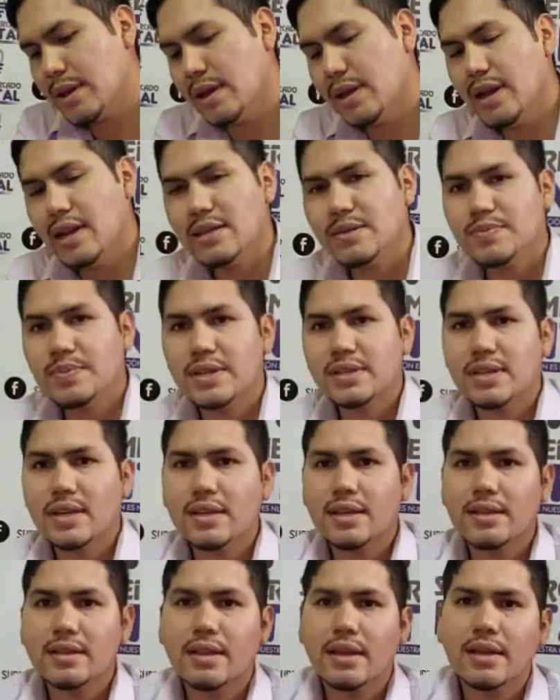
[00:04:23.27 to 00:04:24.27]
en las
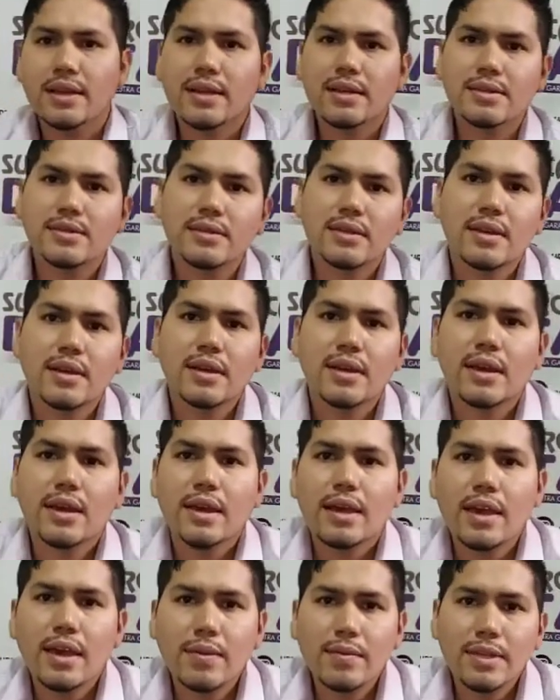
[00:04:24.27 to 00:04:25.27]
piezas dentarias
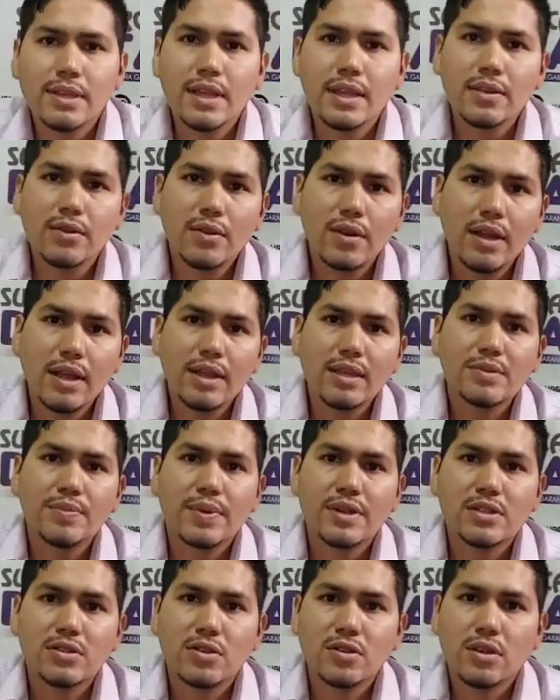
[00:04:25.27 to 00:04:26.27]
evitando la
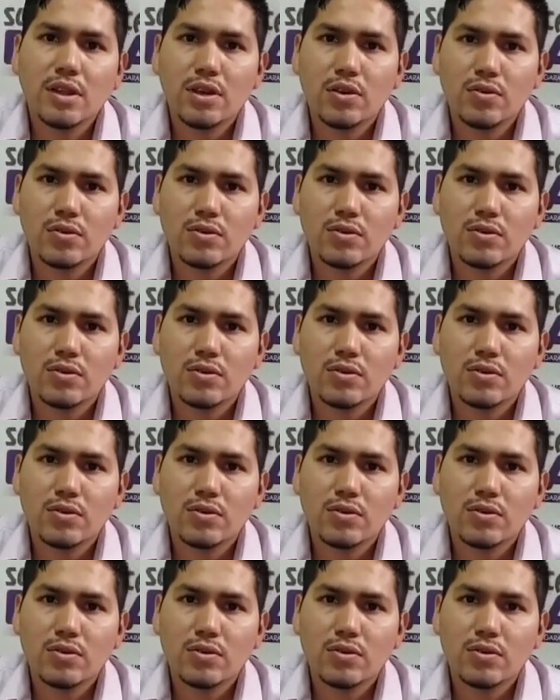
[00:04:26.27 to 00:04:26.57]
dispersión de